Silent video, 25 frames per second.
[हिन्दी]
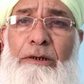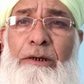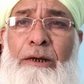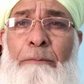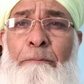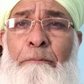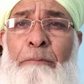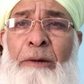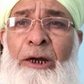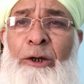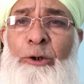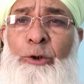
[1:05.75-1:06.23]

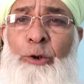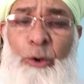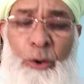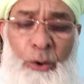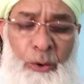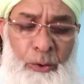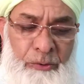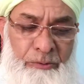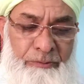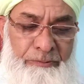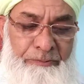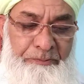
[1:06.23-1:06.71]
नंबर
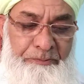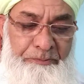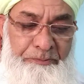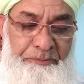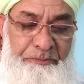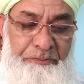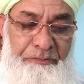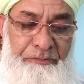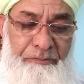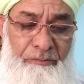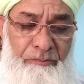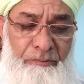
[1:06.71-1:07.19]
दो
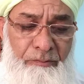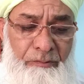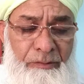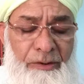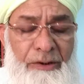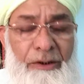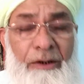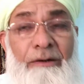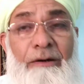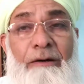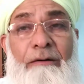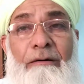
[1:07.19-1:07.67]

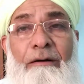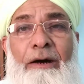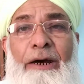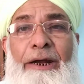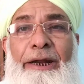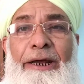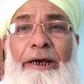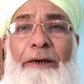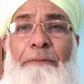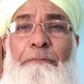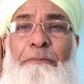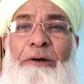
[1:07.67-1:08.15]

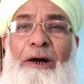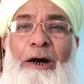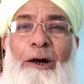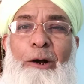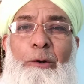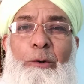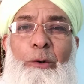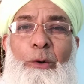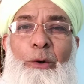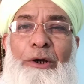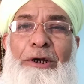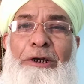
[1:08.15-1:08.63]
गरीब का
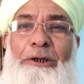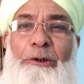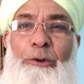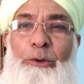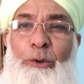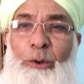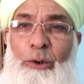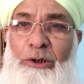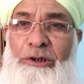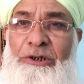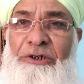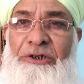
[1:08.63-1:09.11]
कोई
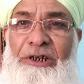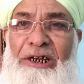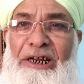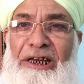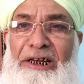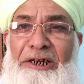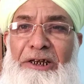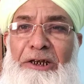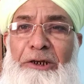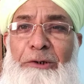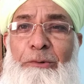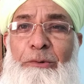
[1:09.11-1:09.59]
दोस्त
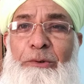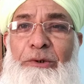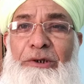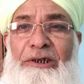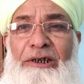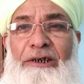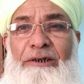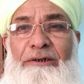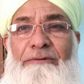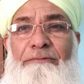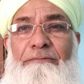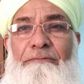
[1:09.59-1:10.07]
नहीं
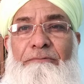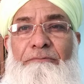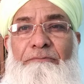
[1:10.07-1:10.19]
होता